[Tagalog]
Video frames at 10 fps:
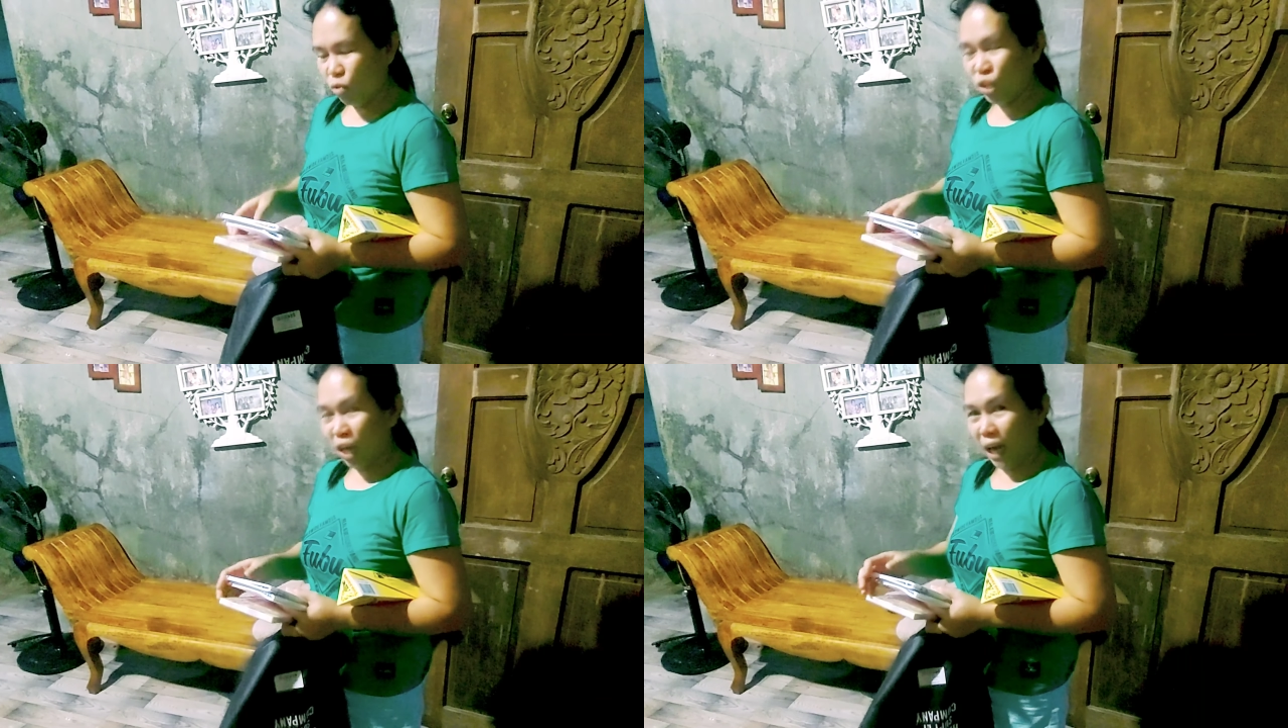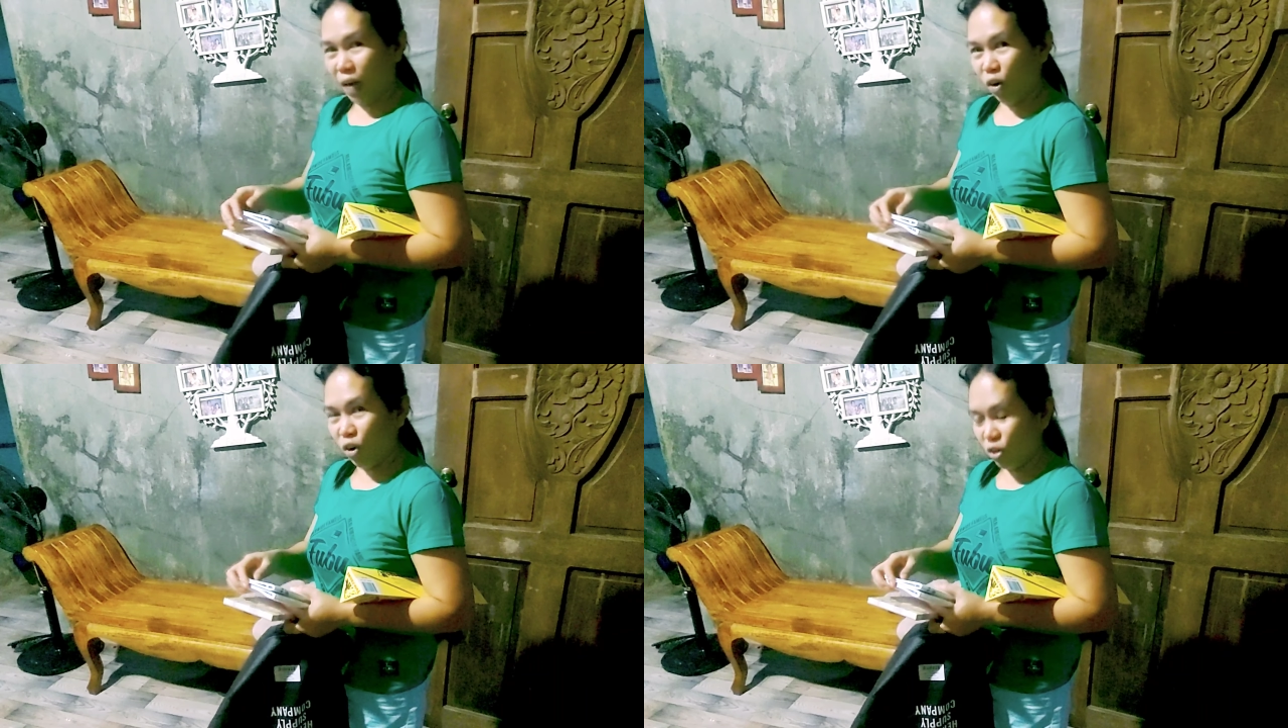Diya
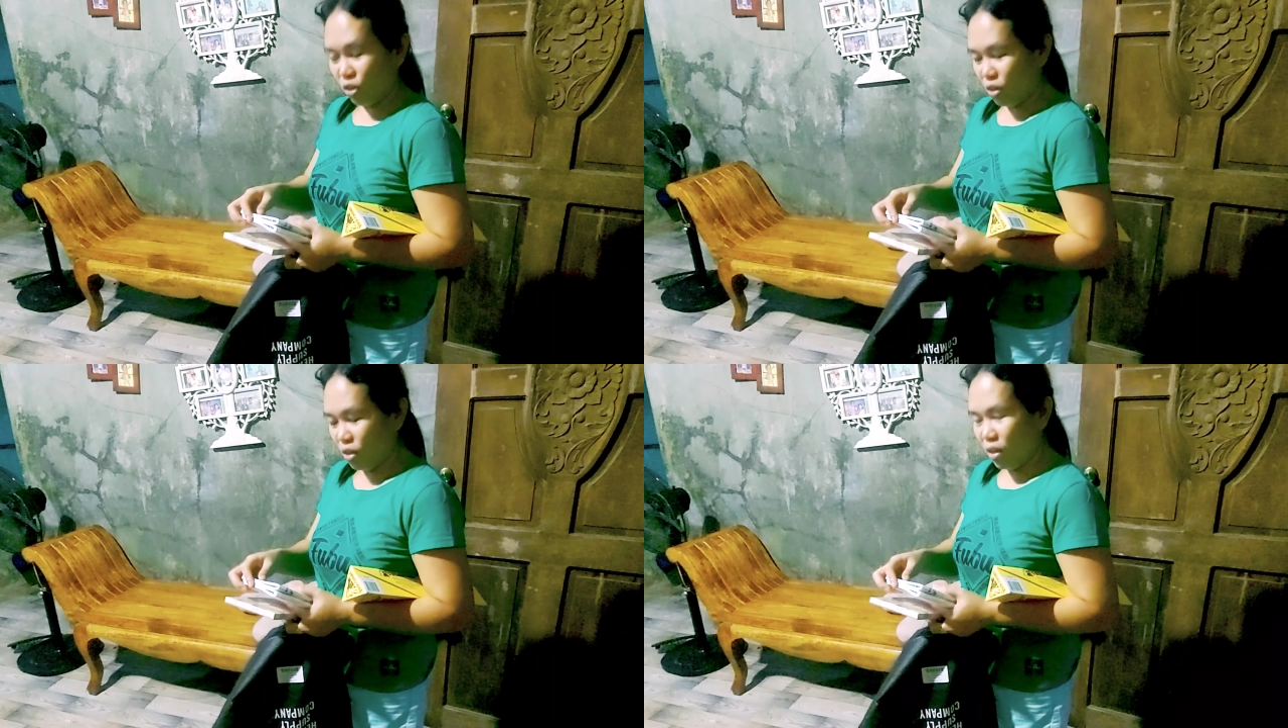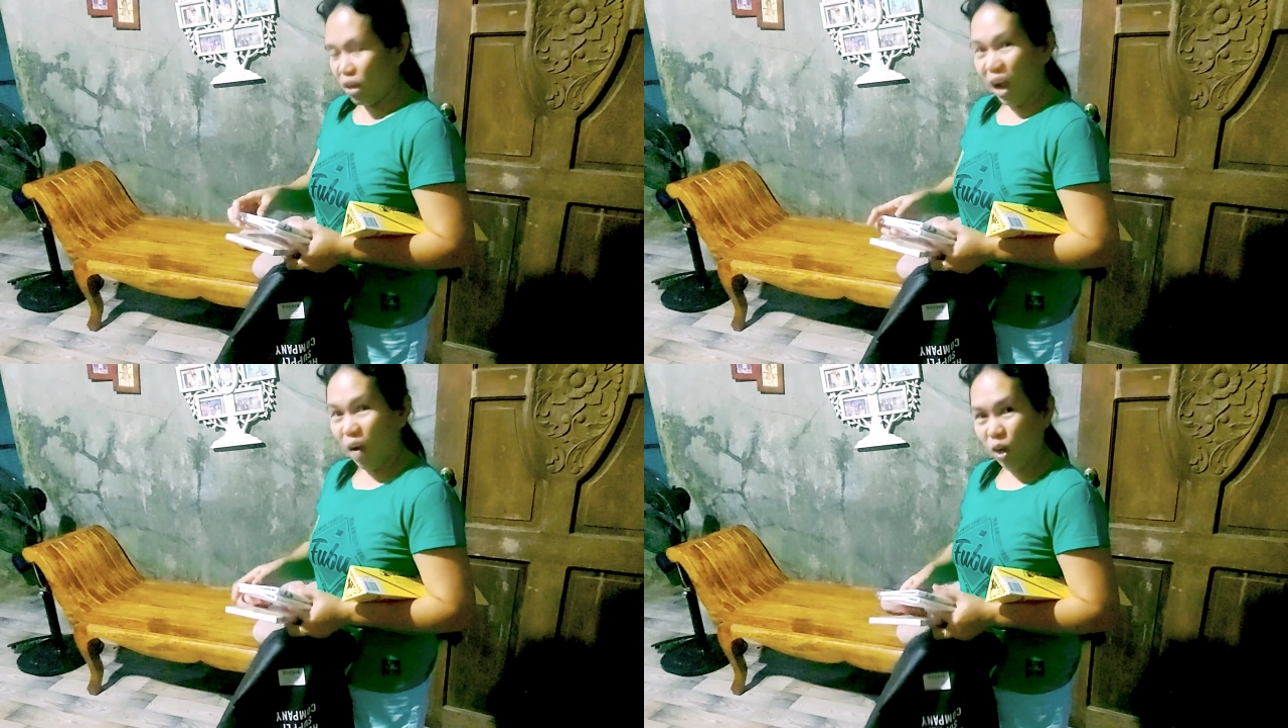karon
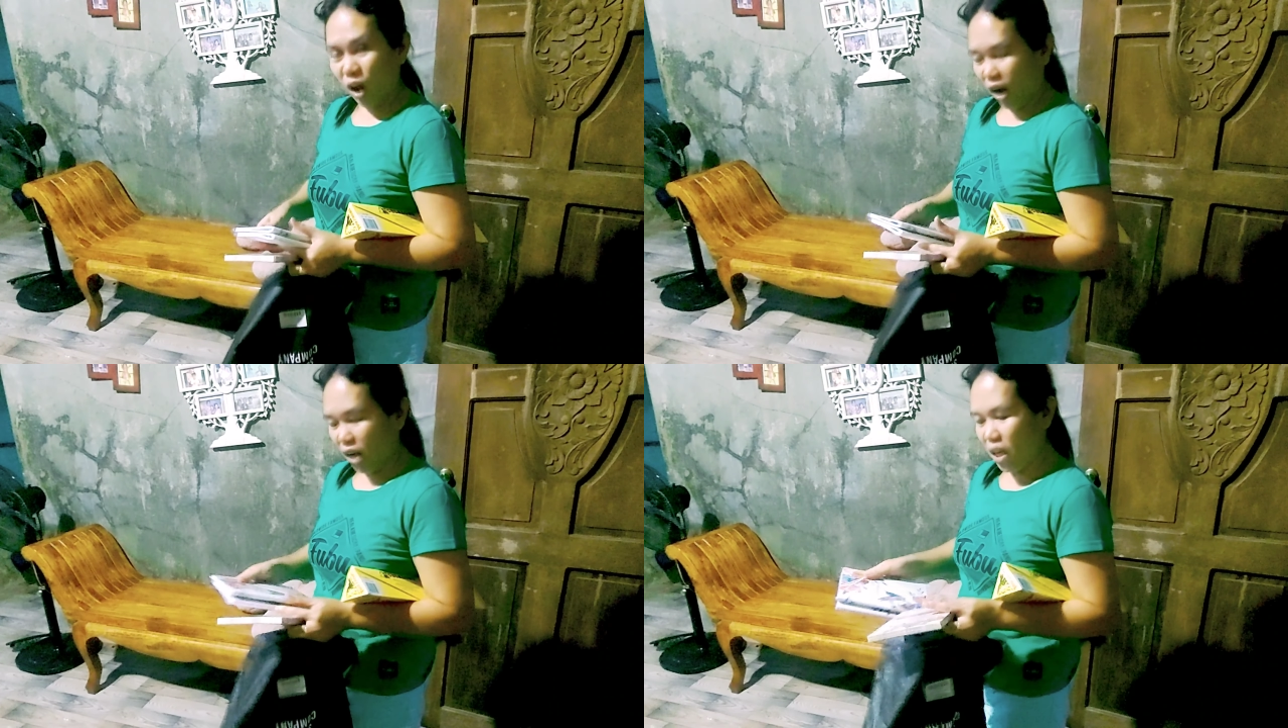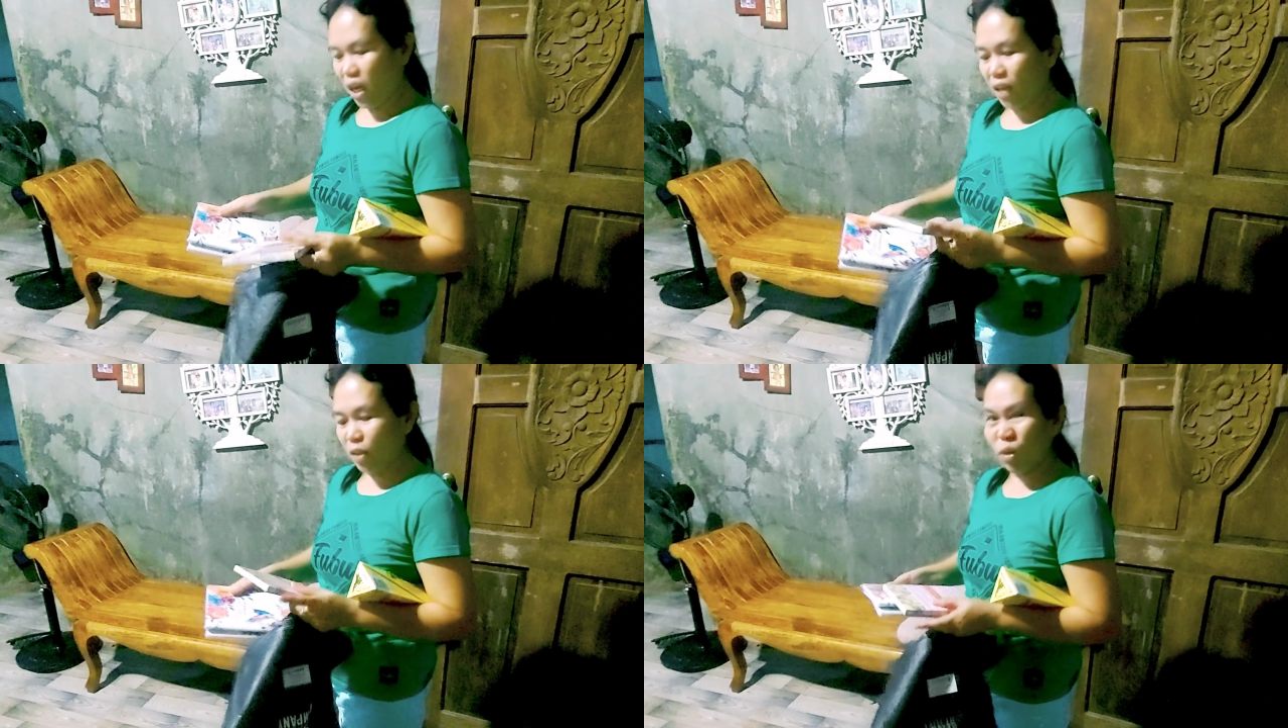ahura kay di
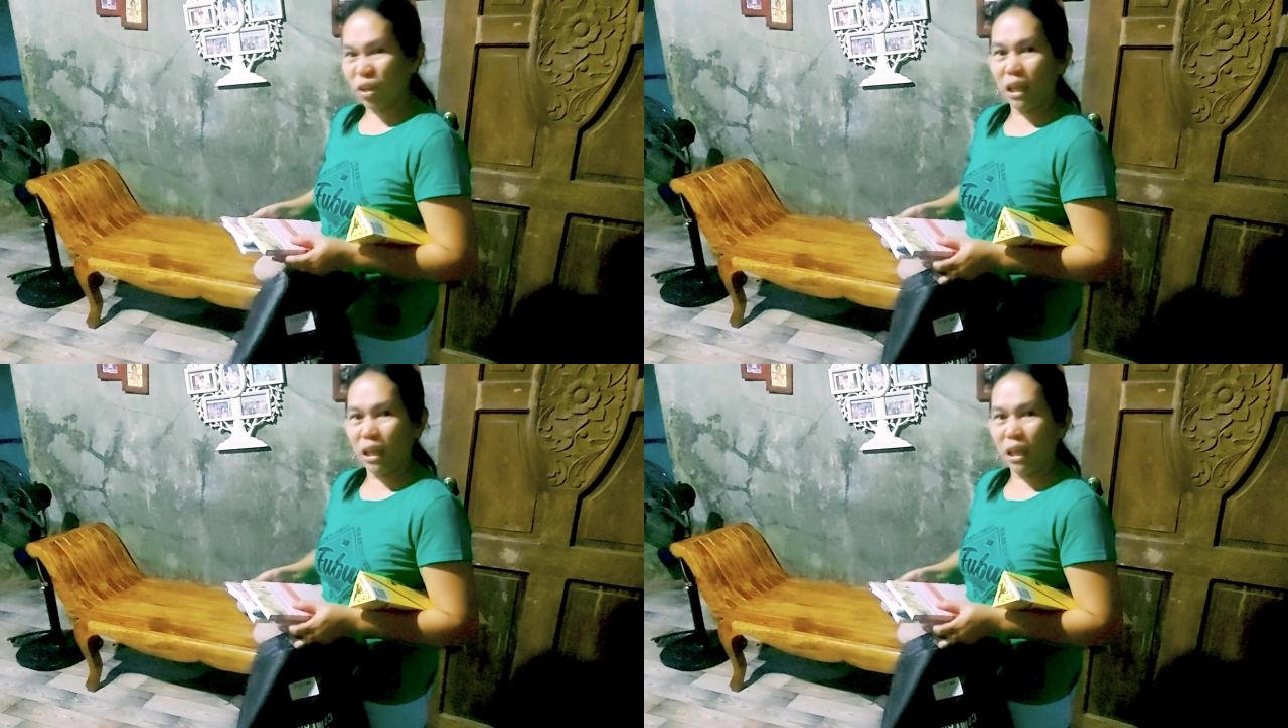kay suwat.